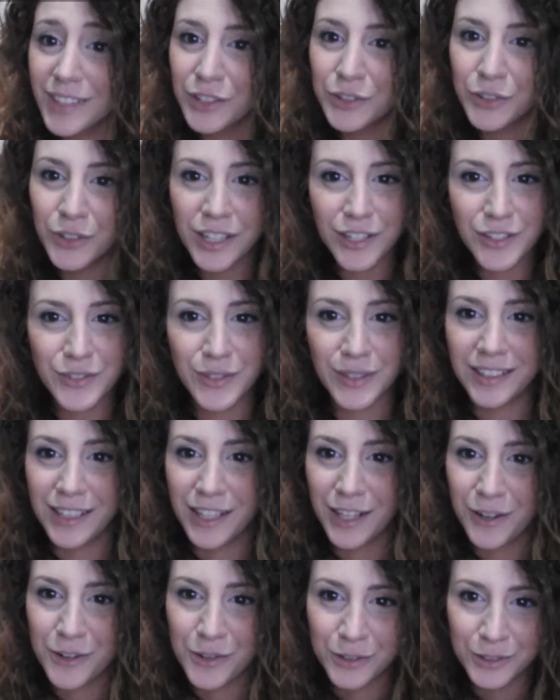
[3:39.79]
non riesco a
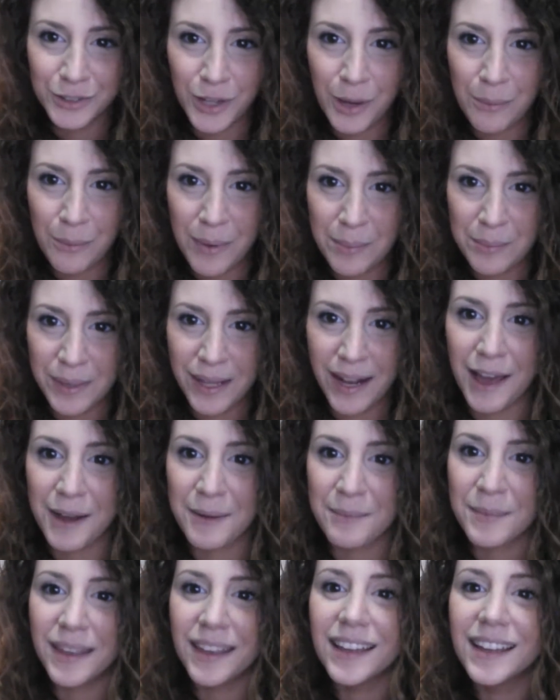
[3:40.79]
dirlo, continuo a
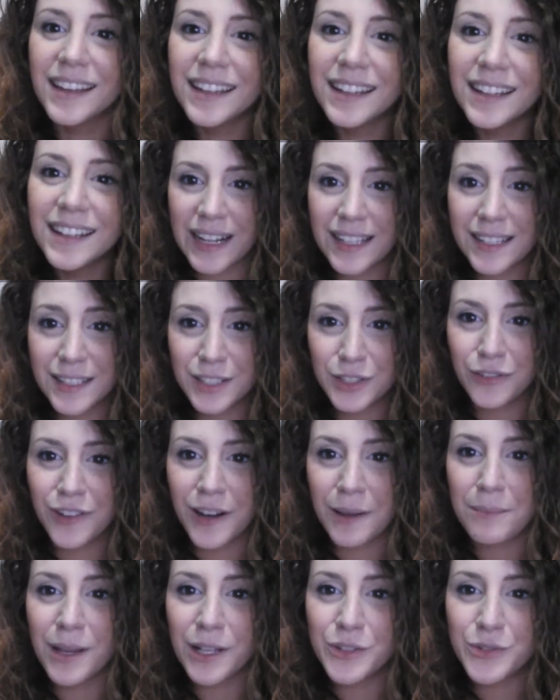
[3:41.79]
impappiarmi. Si
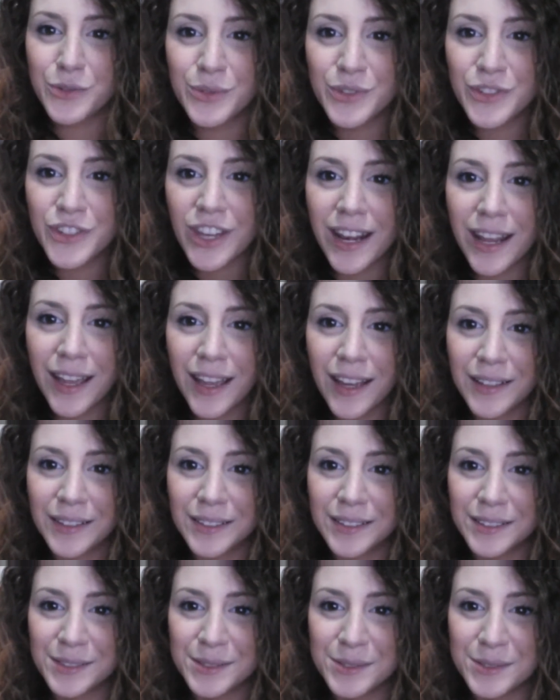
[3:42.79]
dovrebbe aggiungere
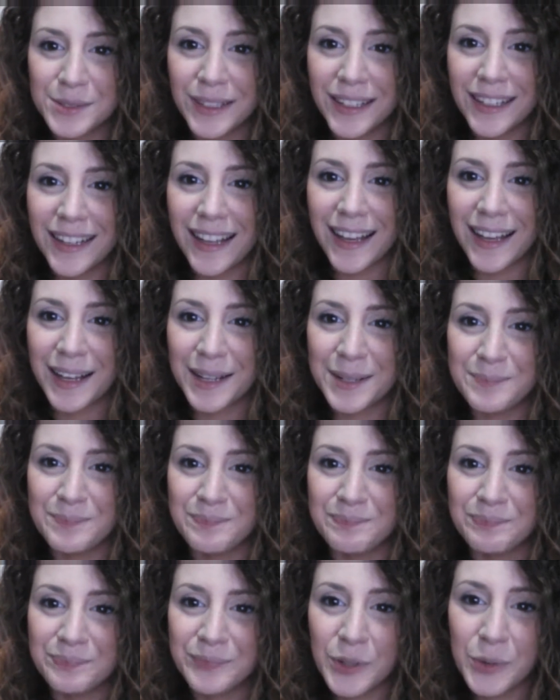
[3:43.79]
un,
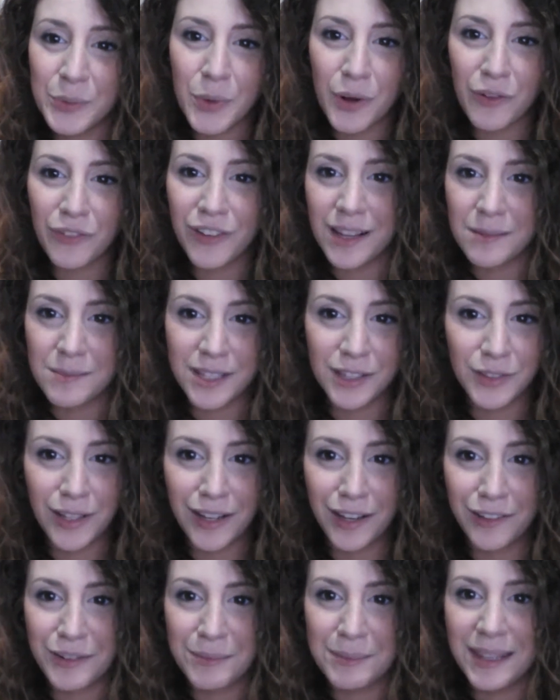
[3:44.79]
um, un, nuovo elemento
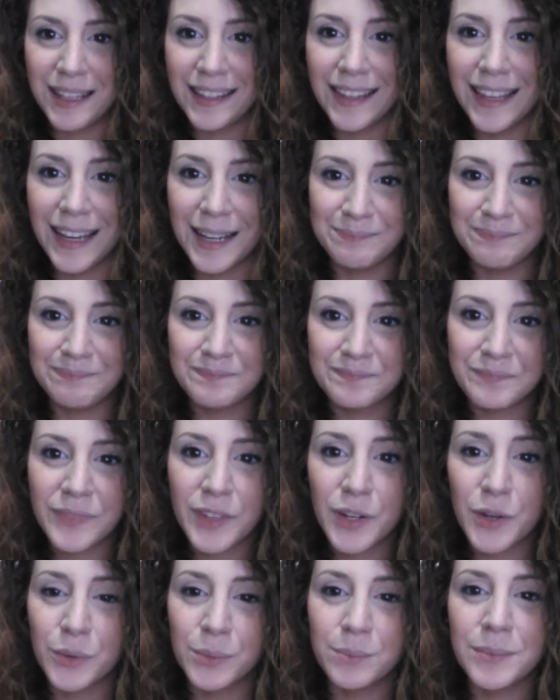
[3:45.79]
alla famiglia,
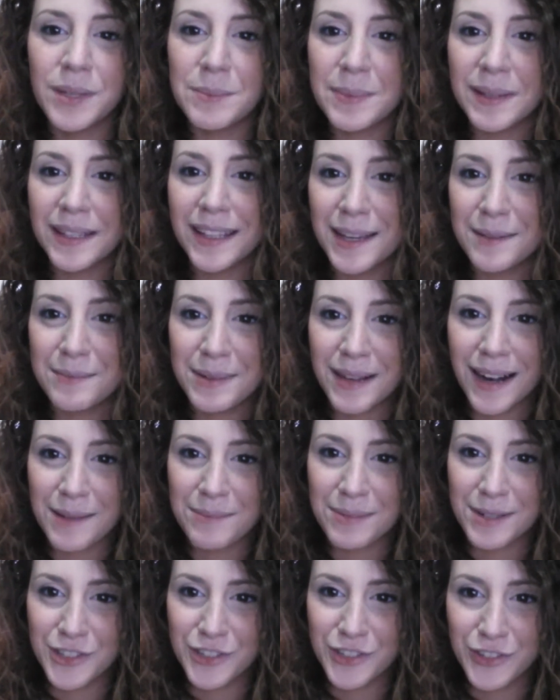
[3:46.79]
un bipede per la
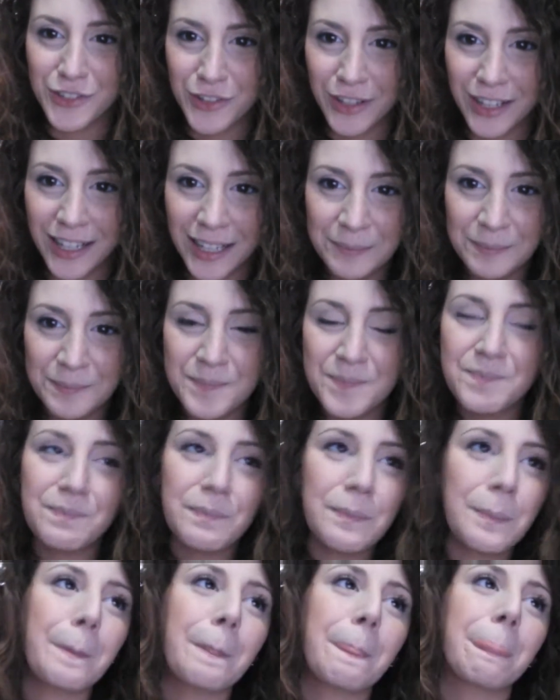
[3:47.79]
precisione.
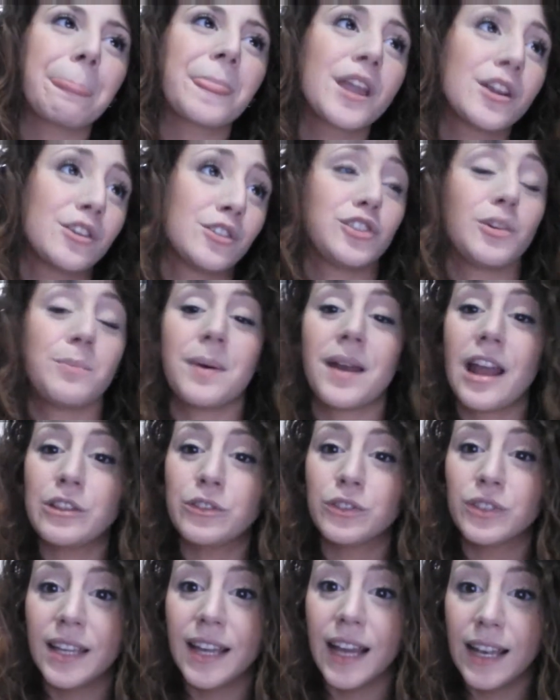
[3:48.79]
Non sto
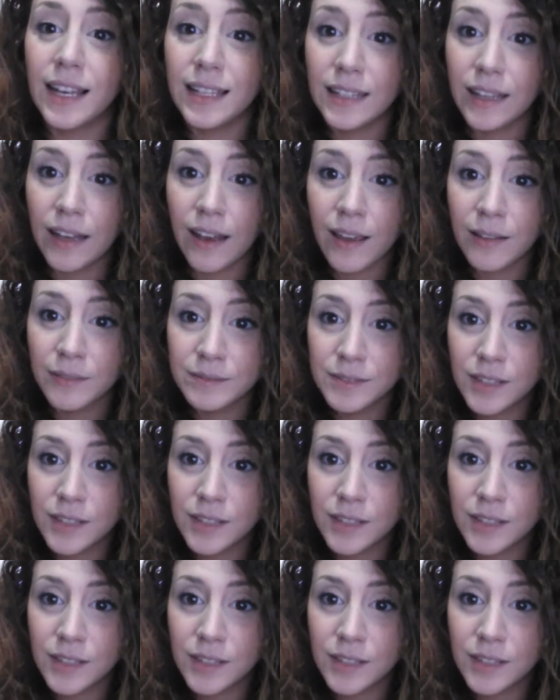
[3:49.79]
parlando di galline,